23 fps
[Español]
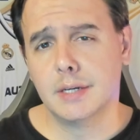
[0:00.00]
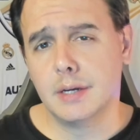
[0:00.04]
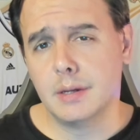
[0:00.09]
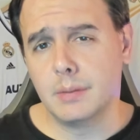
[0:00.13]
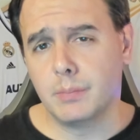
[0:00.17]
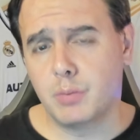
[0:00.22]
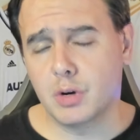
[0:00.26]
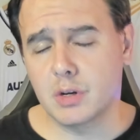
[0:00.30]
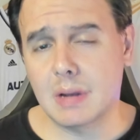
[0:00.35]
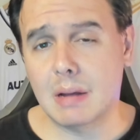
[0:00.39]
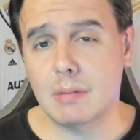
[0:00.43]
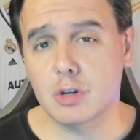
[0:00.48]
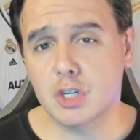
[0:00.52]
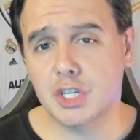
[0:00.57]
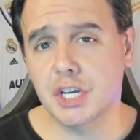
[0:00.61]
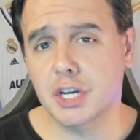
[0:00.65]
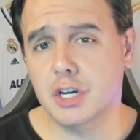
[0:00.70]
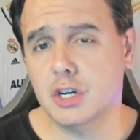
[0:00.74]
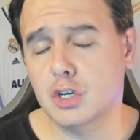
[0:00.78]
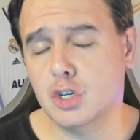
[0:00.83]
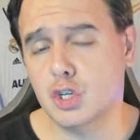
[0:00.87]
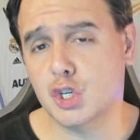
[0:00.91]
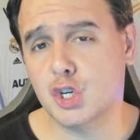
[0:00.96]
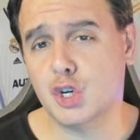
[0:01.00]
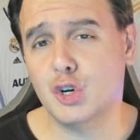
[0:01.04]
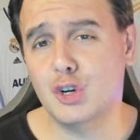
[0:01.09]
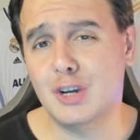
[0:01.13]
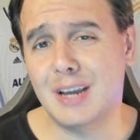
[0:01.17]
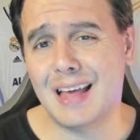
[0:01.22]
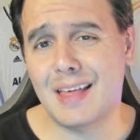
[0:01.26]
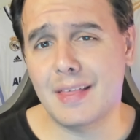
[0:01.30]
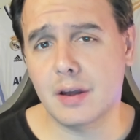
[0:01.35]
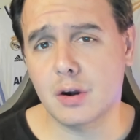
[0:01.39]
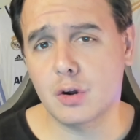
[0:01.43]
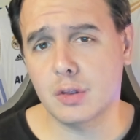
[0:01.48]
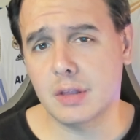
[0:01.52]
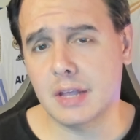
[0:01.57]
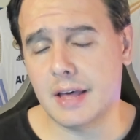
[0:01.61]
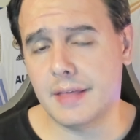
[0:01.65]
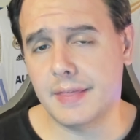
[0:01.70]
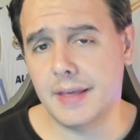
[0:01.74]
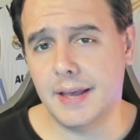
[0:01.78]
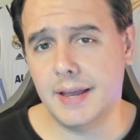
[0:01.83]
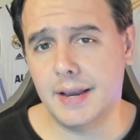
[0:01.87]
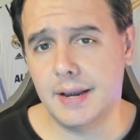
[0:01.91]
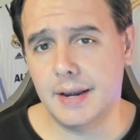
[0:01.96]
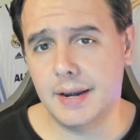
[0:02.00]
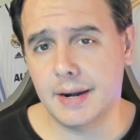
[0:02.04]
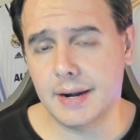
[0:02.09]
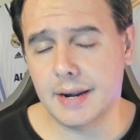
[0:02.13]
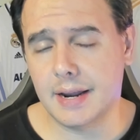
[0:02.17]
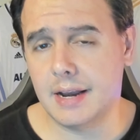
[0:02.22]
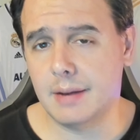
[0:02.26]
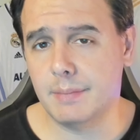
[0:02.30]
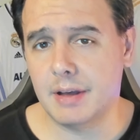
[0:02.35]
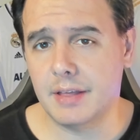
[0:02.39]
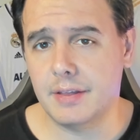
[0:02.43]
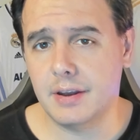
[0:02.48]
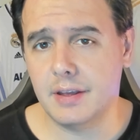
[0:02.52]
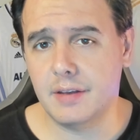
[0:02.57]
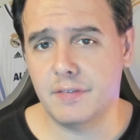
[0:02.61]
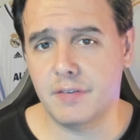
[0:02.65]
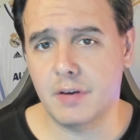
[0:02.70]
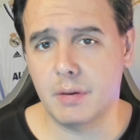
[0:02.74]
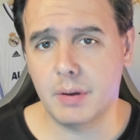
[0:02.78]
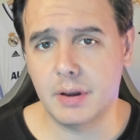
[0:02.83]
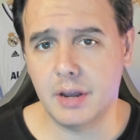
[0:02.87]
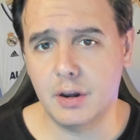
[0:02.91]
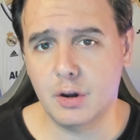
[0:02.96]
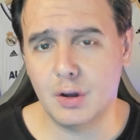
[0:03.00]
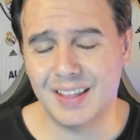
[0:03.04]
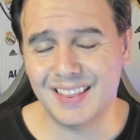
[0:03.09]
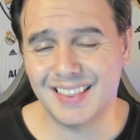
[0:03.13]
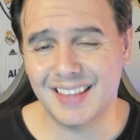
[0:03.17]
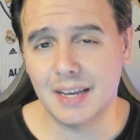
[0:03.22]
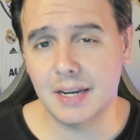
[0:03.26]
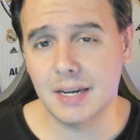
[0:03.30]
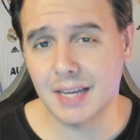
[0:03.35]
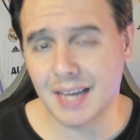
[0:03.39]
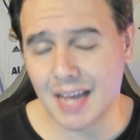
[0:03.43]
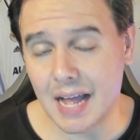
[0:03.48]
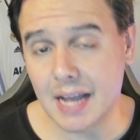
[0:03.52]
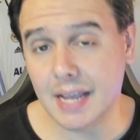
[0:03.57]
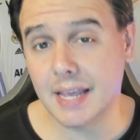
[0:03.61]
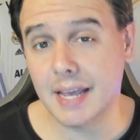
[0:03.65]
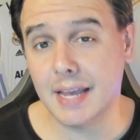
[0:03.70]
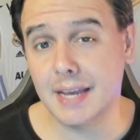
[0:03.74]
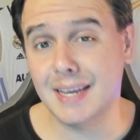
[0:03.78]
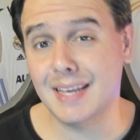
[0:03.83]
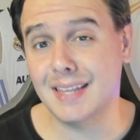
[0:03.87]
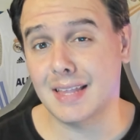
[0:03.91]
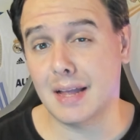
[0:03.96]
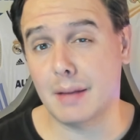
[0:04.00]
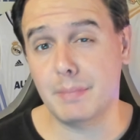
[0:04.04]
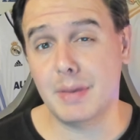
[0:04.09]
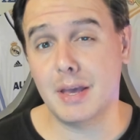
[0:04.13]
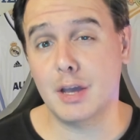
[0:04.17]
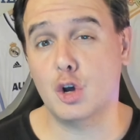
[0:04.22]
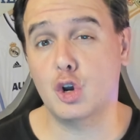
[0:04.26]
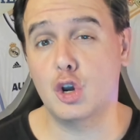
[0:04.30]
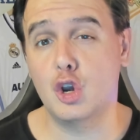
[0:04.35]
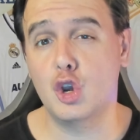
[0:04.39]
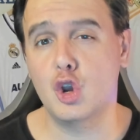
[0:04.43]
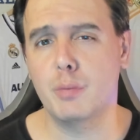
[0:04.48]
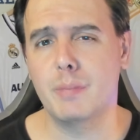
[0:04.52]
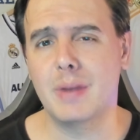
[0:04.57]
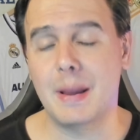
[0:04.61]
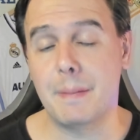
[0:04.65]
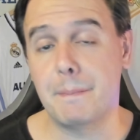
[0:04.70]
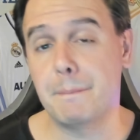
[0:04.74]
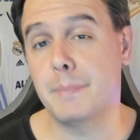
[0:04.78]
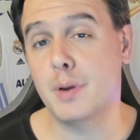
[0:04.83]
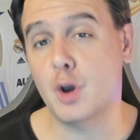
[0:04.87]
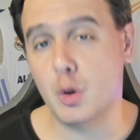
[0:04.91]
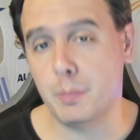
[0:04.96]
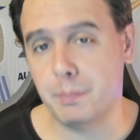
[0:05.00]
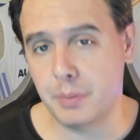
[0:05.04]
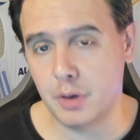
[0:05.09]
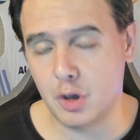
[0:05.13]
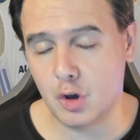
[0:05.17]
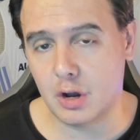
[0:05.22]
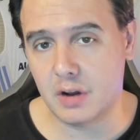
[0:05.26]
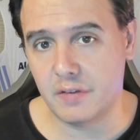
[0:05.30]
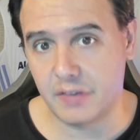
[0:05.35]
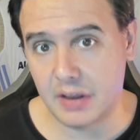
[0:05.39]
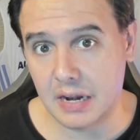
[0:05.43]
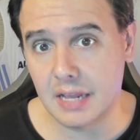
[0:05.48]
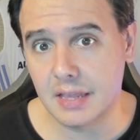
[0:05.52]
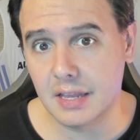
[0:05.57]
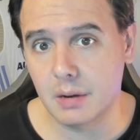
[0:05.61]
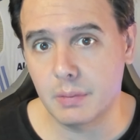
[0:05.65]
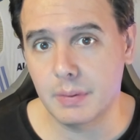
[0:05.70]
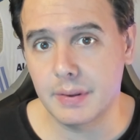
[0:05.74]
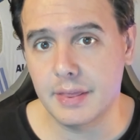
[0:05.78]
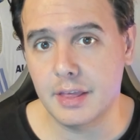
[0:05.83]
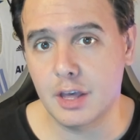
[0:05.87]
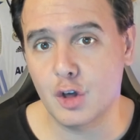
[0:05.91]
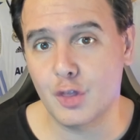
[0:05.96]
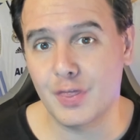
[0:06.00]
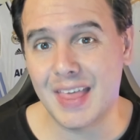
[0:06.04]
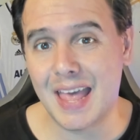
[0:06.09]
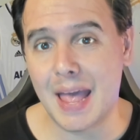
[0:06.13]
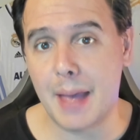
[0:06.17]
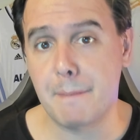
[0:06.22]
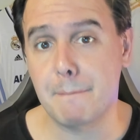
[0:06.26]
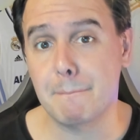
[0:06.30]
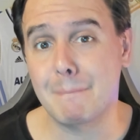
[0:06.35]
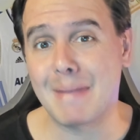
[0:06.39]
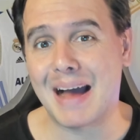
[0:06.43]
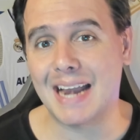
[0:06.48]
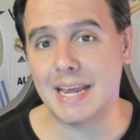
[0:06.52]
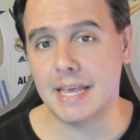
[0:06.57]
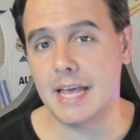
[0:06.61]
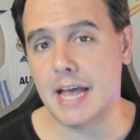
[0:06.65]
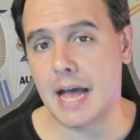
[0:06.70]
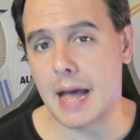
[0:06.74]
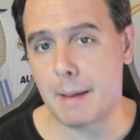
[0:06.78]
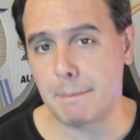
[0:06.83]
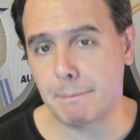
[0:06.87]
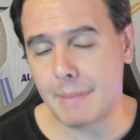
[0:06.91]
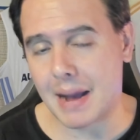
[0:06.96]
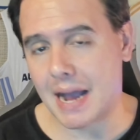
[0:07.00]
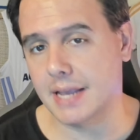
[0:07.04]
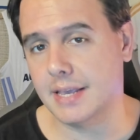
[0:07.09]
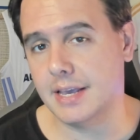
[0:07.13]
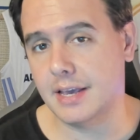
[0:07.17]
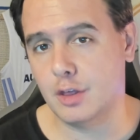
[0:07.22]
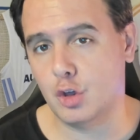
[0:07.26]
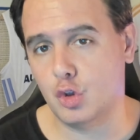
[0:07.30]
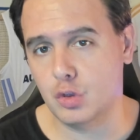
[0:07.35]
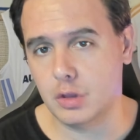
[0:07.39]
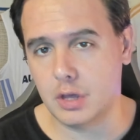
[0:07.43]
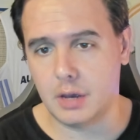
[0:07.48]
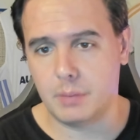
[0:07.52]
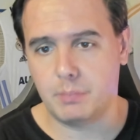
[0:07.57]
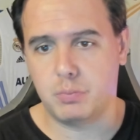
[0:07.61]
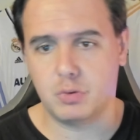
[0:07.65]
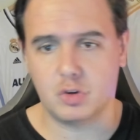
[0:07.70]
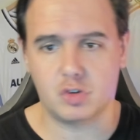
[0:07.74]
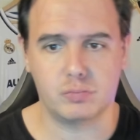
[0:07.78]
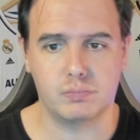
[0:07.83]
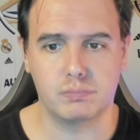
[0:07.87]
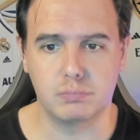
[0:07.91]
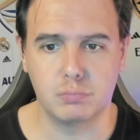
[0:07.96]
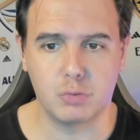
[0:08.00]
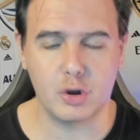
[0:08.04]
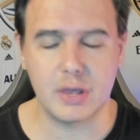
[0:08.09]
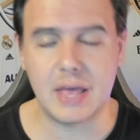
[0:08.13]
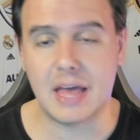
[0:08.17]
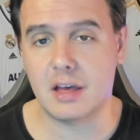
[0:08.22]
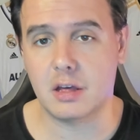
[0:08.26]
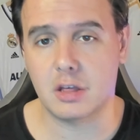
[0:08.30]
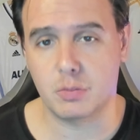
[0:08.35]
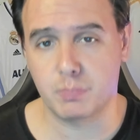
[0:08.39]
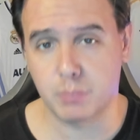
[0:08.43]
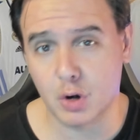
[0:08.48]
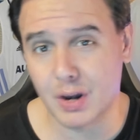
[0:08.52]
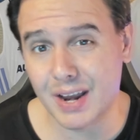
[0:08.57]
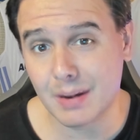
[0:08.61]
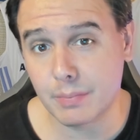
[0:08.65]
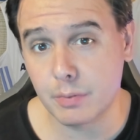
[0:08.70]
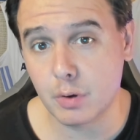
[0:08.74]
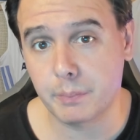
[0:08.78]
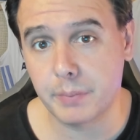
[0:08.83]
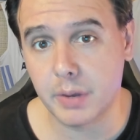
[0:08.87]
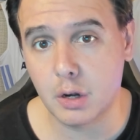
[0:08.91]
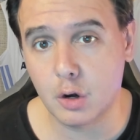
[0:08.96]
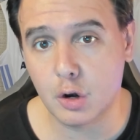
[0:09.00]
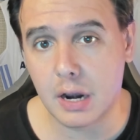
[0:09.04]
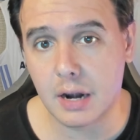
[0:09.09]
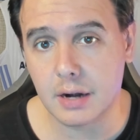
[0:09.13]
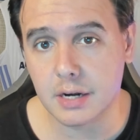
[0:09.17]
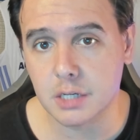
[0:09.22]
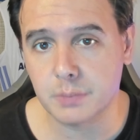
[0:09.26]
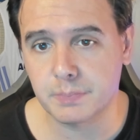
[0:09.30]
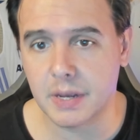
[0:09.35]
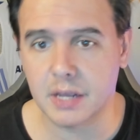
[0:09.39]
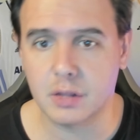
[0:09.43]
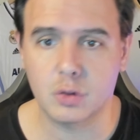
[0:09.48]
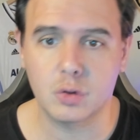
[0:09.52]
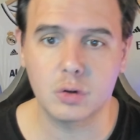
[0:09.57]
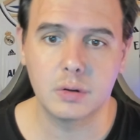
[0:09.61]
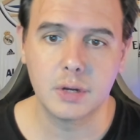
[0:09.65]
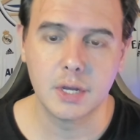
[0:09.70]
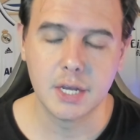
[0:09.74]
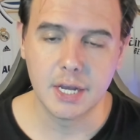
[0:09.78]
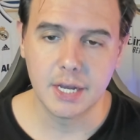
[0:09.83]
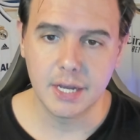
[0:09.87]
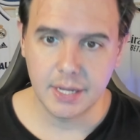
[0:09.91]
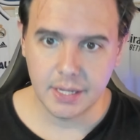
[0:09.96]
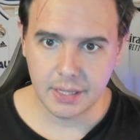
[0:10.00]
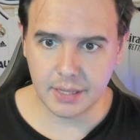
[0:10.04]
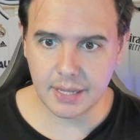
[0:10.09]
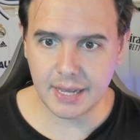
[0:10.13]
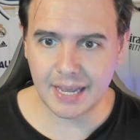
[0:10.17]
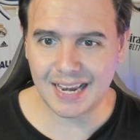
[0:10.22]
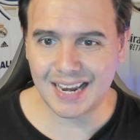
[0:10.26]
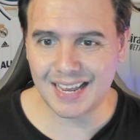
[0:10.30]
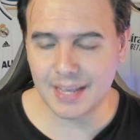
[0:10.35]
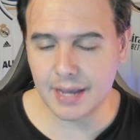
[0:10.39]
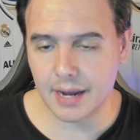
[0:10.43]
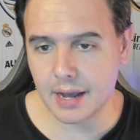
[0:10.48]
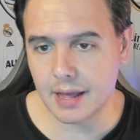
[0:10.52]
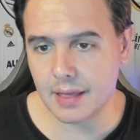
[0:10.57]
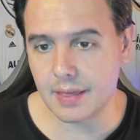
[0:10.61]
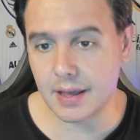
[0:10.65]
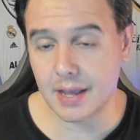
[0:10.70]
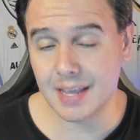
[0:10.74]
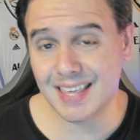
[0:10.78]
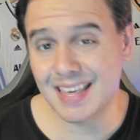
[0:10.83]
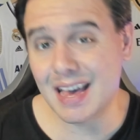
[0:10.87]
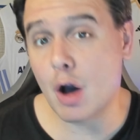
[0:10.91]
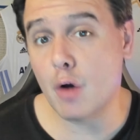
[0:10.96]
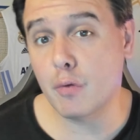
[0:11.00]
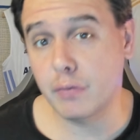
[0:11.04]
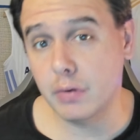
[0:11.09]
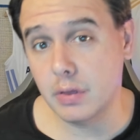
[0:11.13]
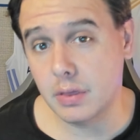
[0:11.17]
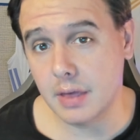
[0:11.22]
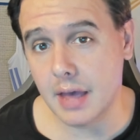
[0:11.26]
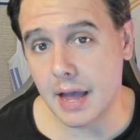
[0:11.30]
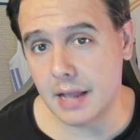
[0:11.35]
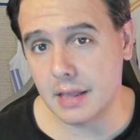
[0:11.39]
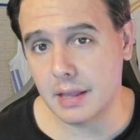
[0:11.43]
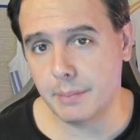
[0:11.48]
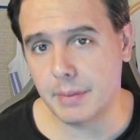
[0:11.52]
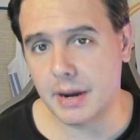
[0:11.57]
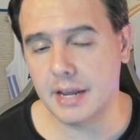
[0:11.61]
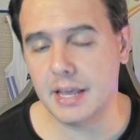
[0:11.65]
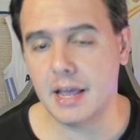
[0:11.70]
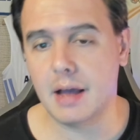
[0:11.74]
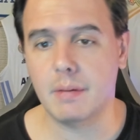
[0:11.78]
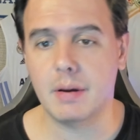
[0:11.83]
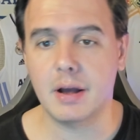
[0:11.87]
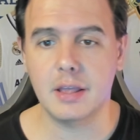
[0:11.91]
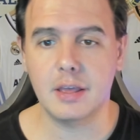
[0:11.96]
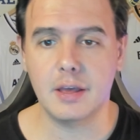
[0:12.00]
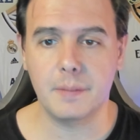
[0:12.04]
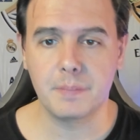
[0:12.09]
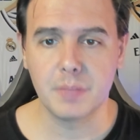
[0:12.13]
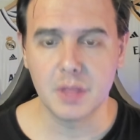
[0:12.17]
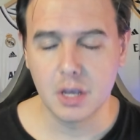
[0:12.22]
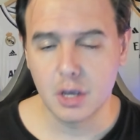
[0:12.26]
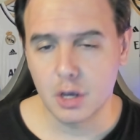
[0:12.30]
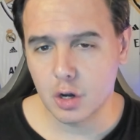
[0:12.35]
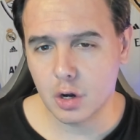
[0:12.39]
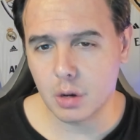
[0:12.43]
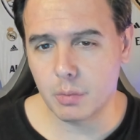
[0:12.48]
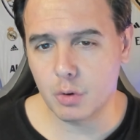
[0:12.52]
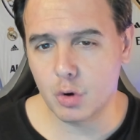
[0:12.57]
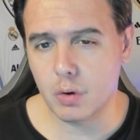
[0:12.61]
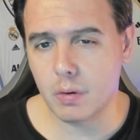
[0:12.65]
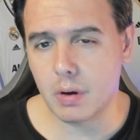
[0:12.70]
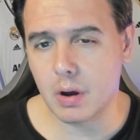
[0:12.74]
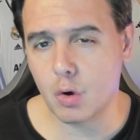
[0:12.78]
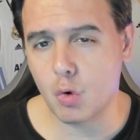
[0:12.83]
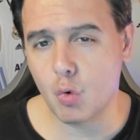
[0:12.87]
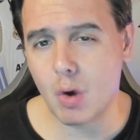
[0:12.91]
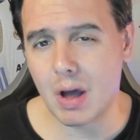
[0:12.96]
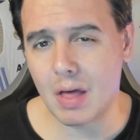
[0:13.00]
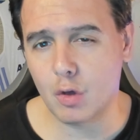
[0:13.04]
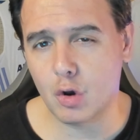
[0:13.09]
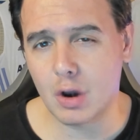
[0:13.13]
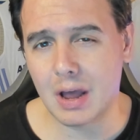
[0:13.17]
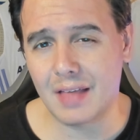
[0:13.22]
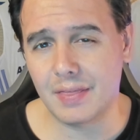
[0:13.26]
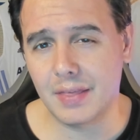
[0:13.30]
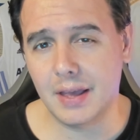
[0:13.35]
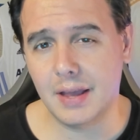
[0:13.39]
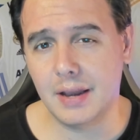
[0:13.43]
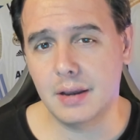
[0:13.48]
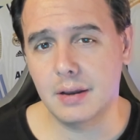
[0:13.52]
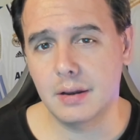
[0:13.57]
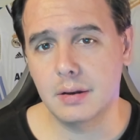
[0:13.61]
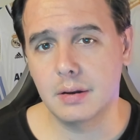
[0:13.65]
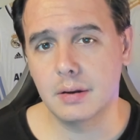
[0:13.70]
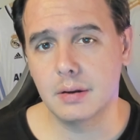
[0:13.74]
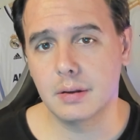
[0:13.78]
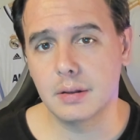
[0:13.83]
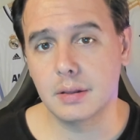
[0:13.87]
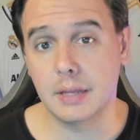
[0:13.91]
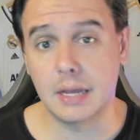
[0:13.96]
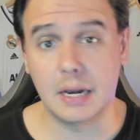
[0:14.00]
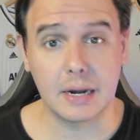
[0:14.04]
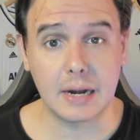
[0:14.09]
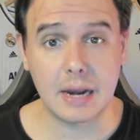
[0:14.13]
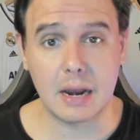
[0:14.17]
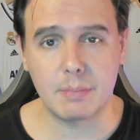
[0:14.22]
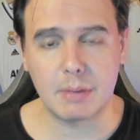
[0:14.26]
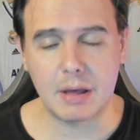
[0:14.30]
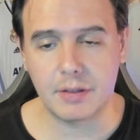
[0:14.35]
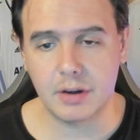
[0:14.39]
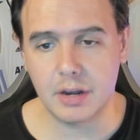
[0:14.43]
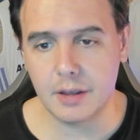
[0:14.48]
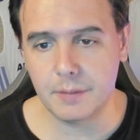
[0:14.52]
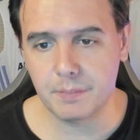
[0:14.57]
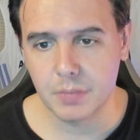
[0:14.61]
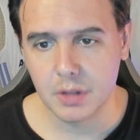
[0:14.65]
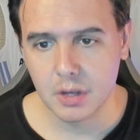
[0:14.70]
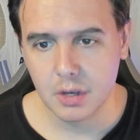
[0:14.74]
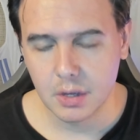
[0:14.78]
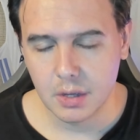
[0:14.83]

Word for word: Pues vamos chicos con la derrota del Real Madrid femenino ante el Haken y también con el nombre propio al final del vídeo de María Valle donde pues voy a exponer mi opinión al respecto de la llegada ya oficial de María Valle como nueva jugadora del, del Real Madrid.